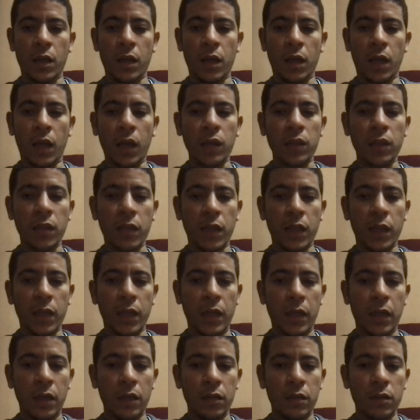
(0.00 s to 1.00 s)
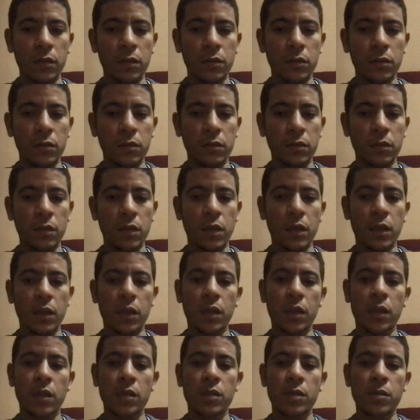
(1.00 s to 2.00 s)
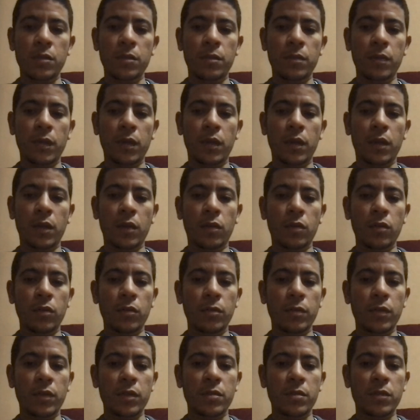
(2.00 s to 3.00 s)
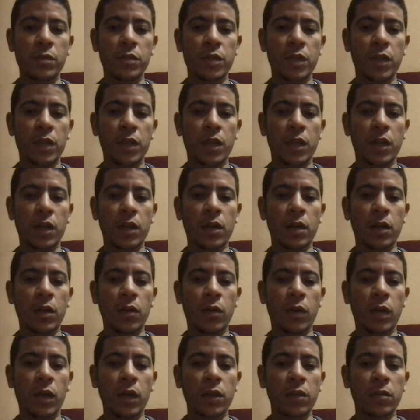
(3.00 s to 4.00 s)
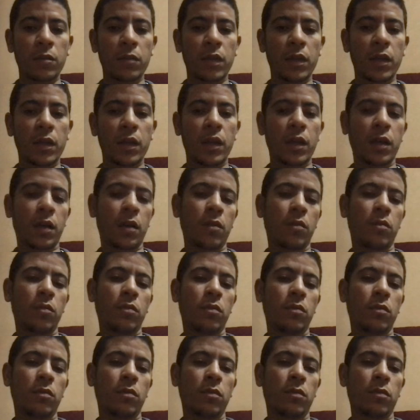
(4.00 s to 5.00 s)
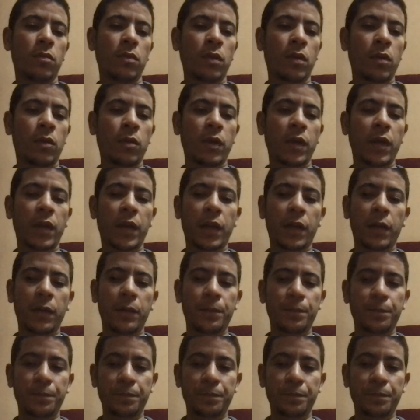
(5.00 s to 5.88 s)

عقد الكراء الذي يجب أن يكون باسم الشركة أو عقد ملكية أو أو غيرها